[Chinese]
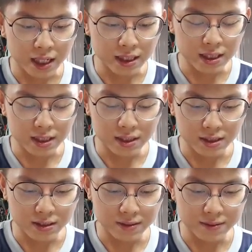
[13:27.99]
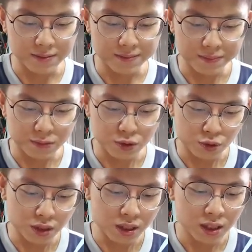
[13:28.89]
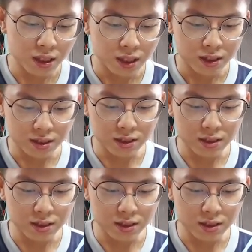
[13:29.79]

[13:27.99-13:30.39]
一。所以4